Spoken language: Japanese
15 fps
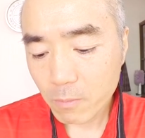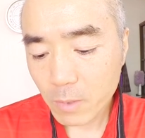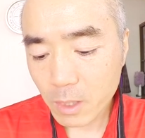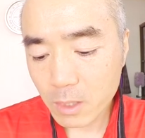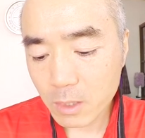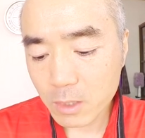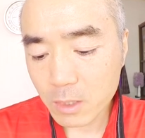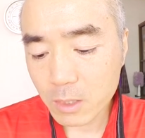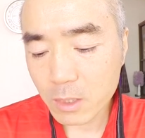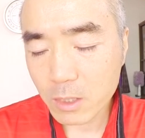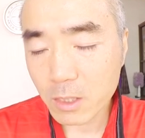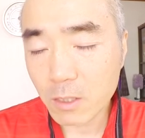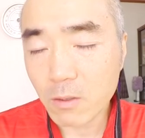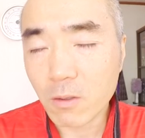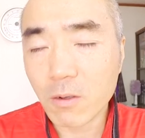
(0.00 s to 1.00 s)
まあ1
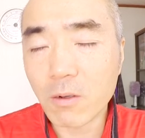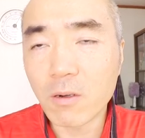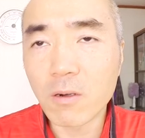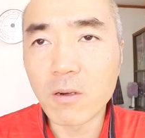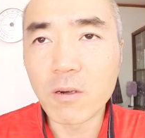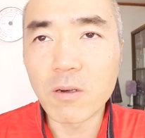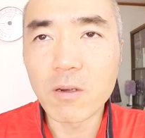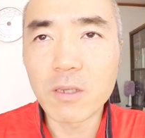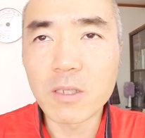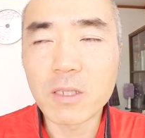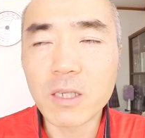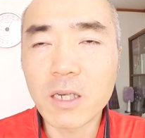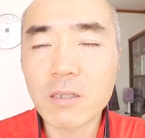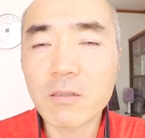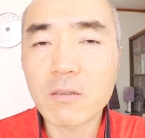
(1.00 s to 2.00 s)
キロ
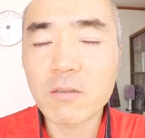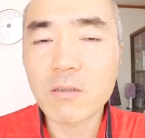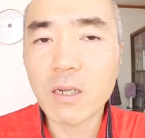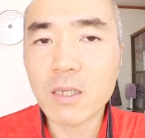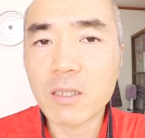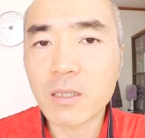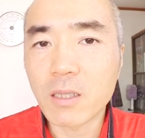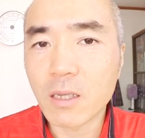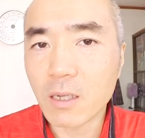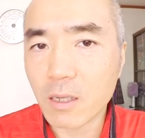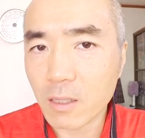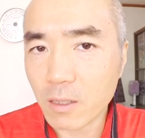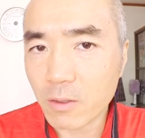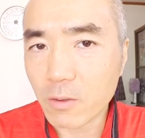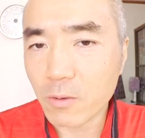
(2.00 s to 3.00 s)
弱ぐらいじゃない
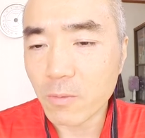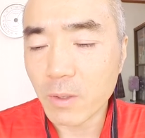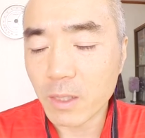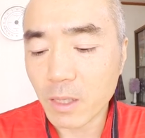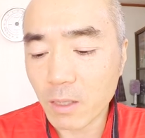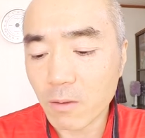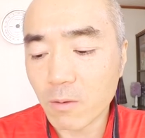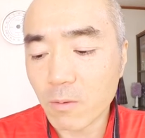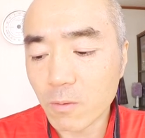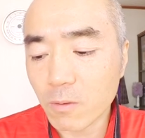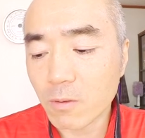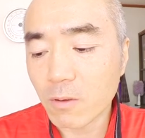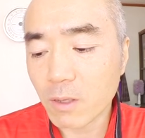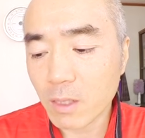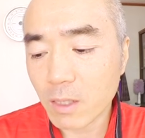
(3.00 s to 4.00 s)
かな、今日増えたの。
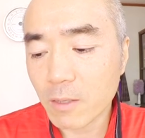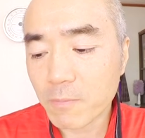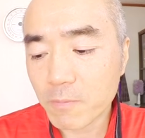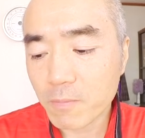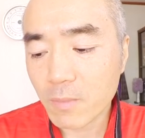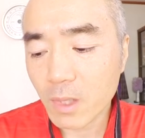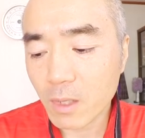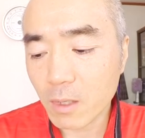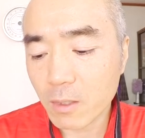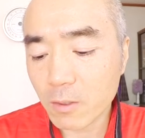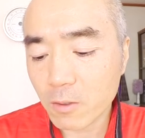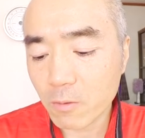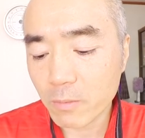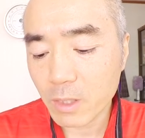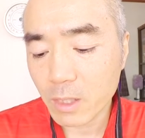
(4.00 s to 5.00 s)
本当はね。柿
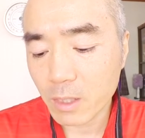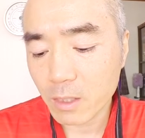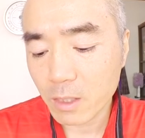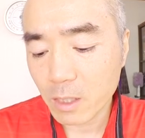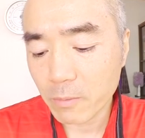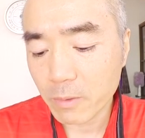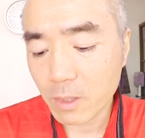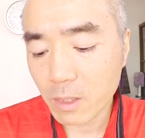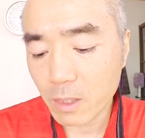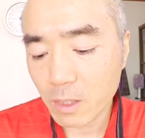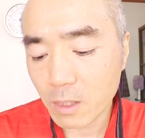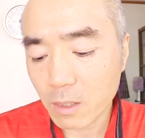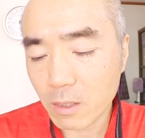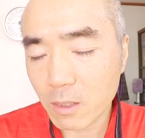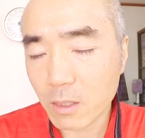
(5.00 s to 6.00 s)
とみかん食べて
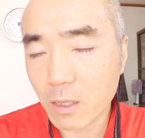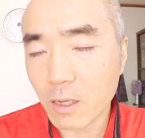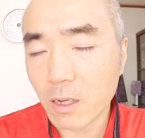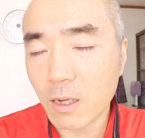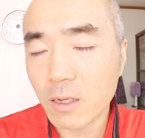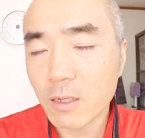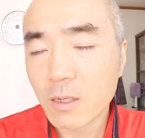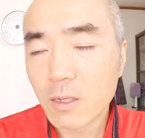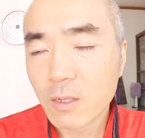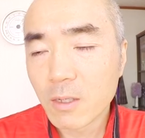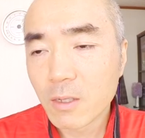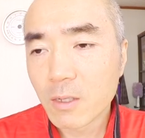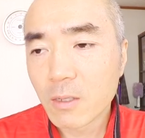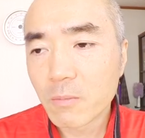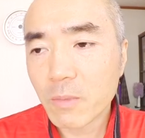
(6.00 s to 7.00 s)
なかったら、
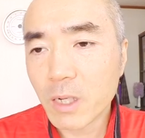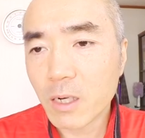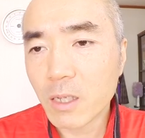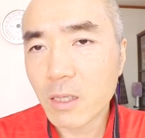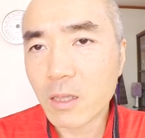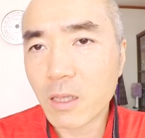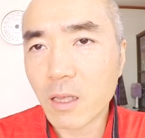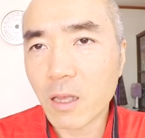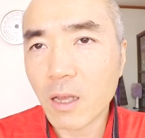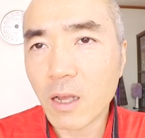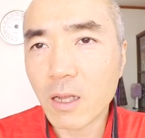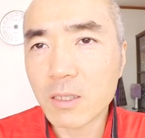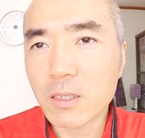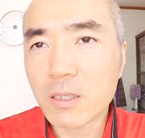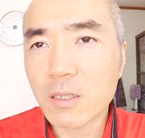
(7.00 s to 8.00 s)
まあ、
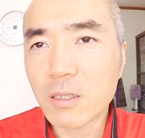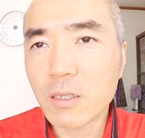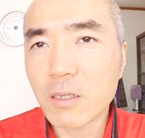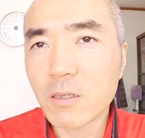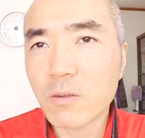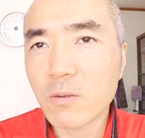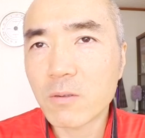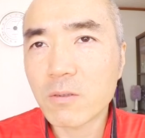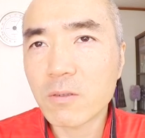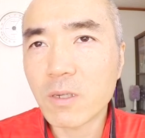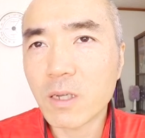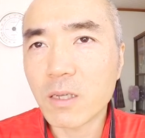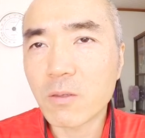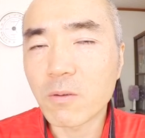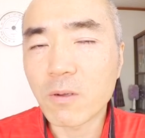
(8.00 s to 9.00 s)
0.8キロぐ
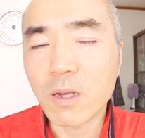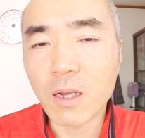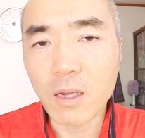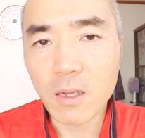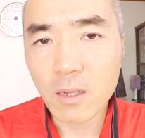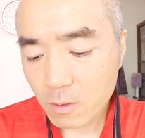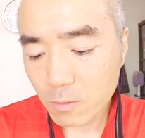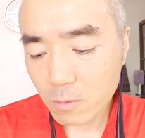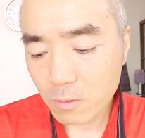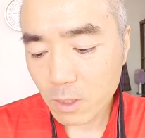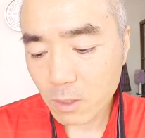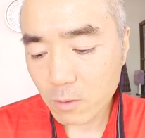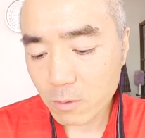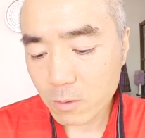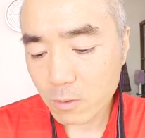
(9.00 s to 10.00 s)
らいとか、そのぐ
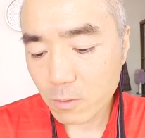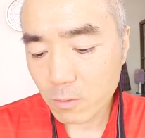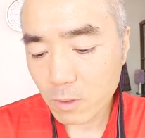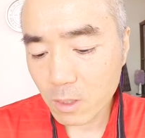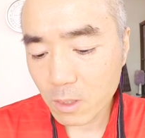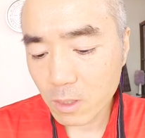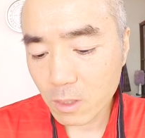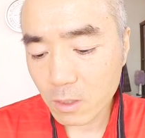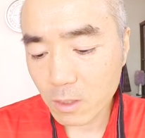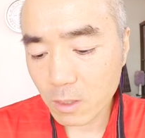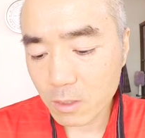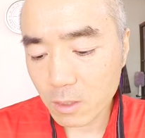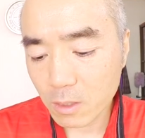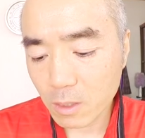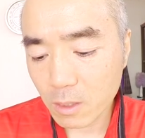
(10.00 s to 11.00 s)
らいの増加だっ
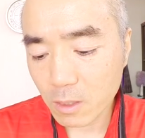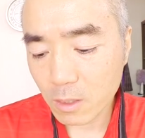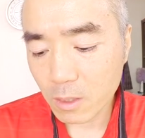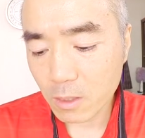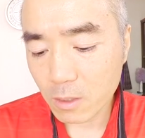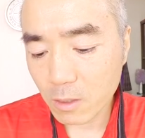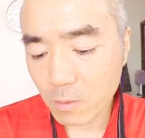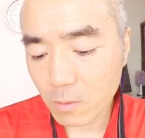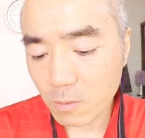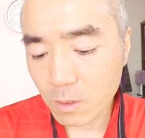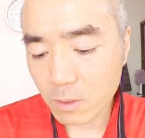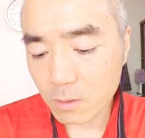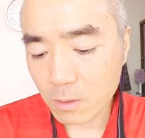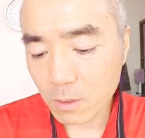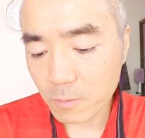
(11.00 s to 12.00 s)
たんじゃないかなってとこ
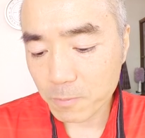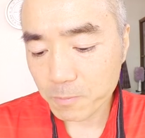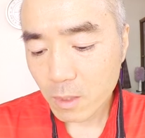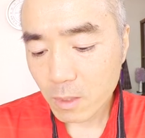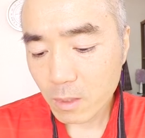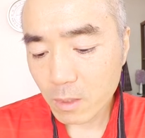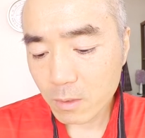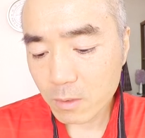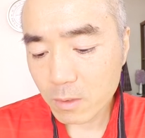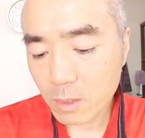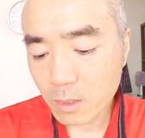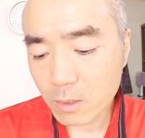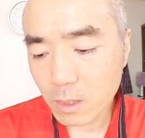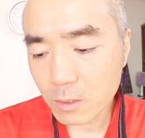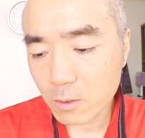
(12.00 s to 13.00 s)
ですね。血
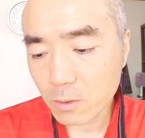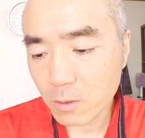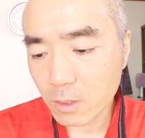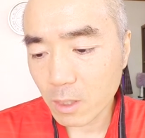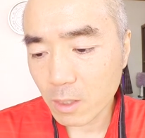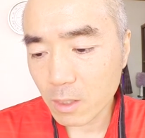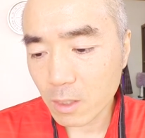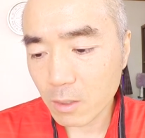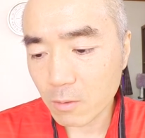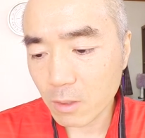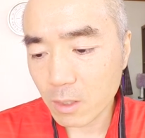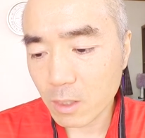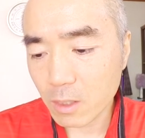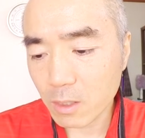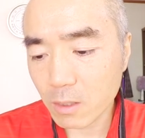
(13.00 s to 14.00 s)
圧がちょっと高いの
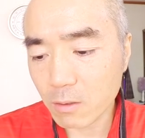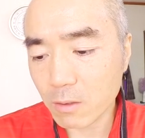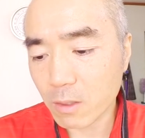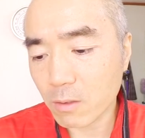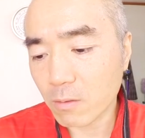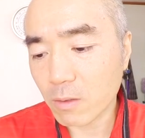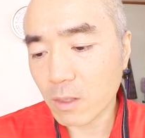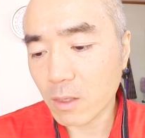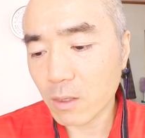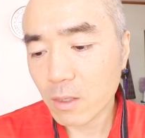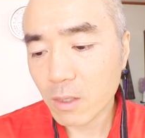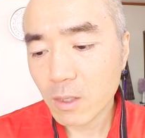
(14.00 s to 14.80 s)
は気になるけどな。